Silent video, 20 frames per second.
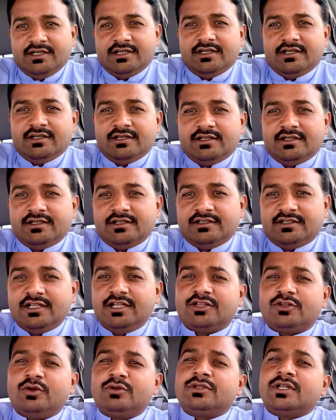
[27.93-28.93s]
दिल
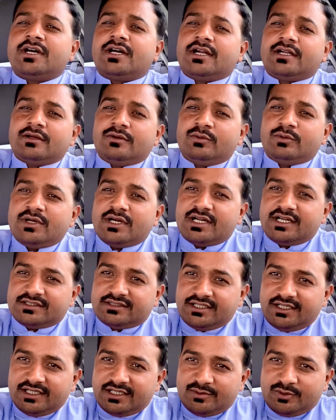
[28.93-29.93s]
तो उनका कर, उनका
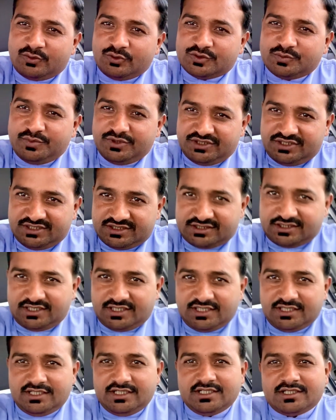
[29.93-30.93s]
करता है कि वो कुछ बिजनेस
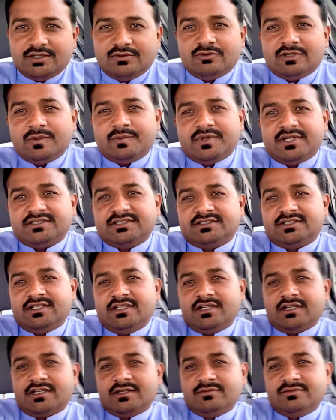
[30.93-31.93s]
करें लेकिन उनके पास इतनी
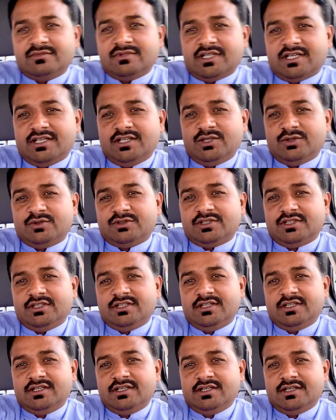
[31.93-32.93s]
रकम नहीं होती
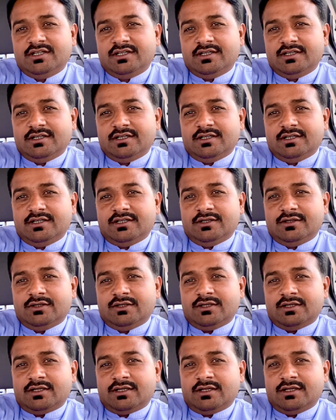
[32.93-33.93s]

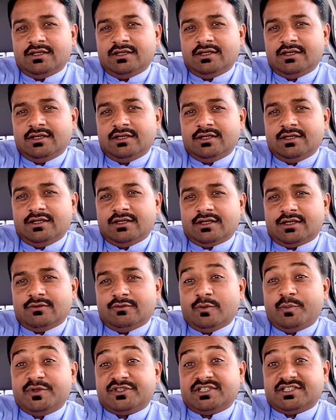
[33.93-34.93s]
कि
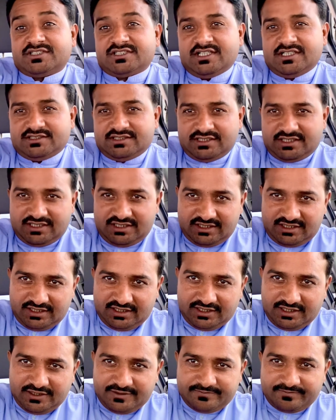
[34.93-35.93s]
वो बिजनेस कर सके
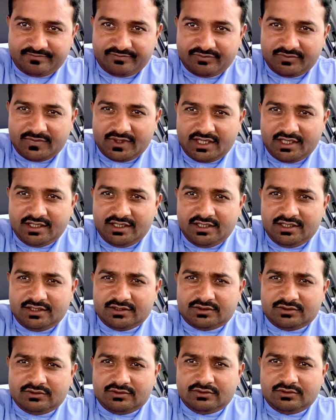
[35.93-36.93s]
ठीक है
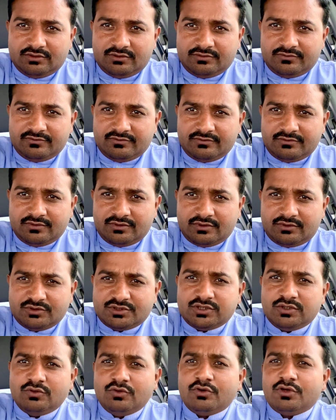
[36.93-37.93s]
तो
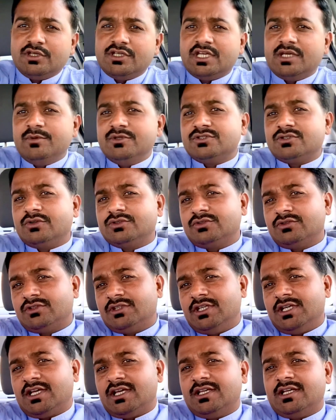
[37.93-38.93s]
कुछ लोगों की ये भी सोच होती
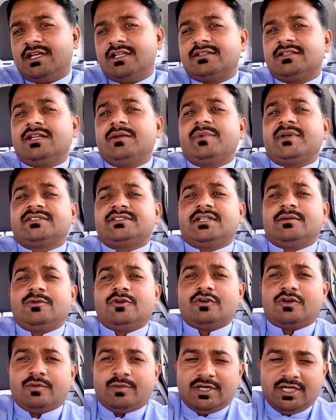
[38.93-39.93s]
है कि यार इतने पैसे हम
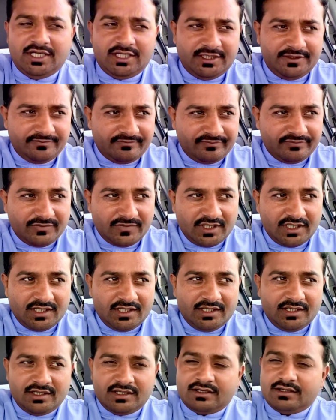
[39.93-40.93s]
लोग कमा लें
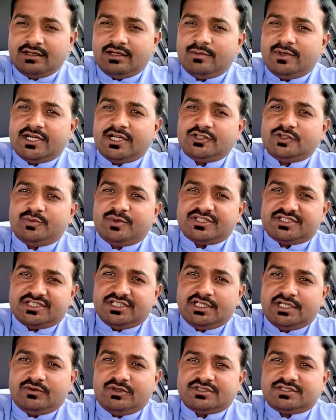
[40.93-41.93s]
कि हमारे जो बच्चे
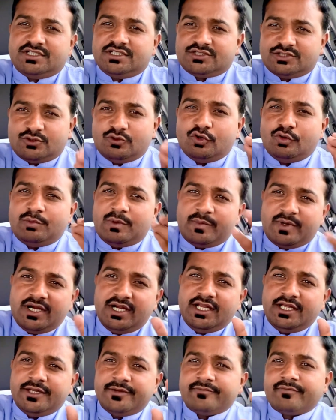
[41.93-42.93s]
हैं वो अच्छे स्कूल में पढ़
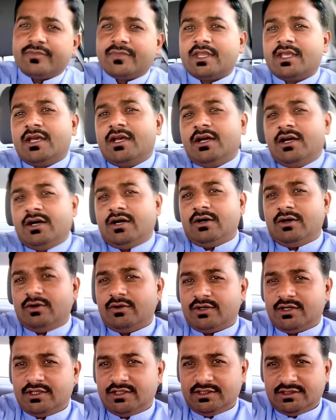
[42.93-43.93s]
लें और